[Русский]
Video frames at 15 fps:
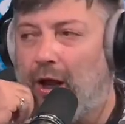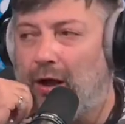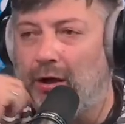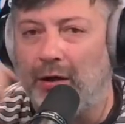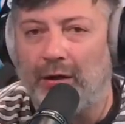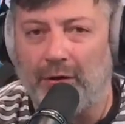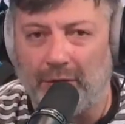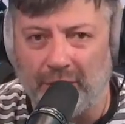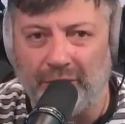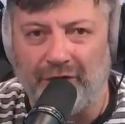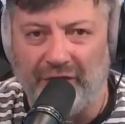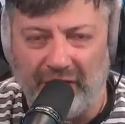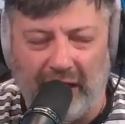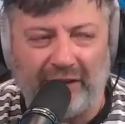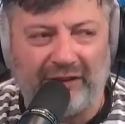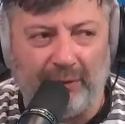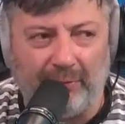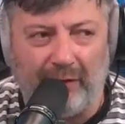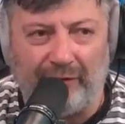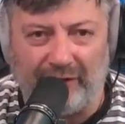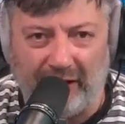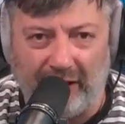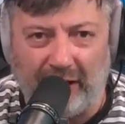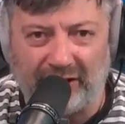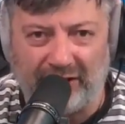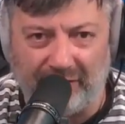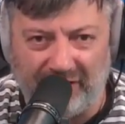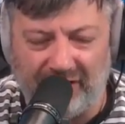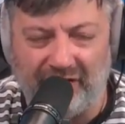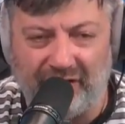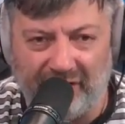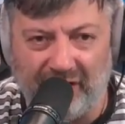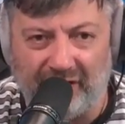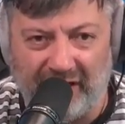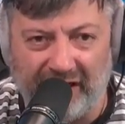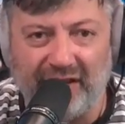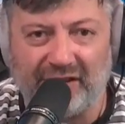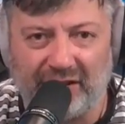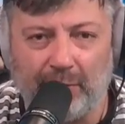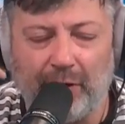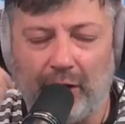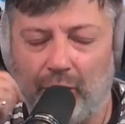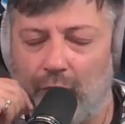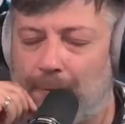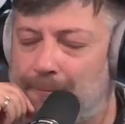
Э, в 12-м, там, в 13-м, в 11 году.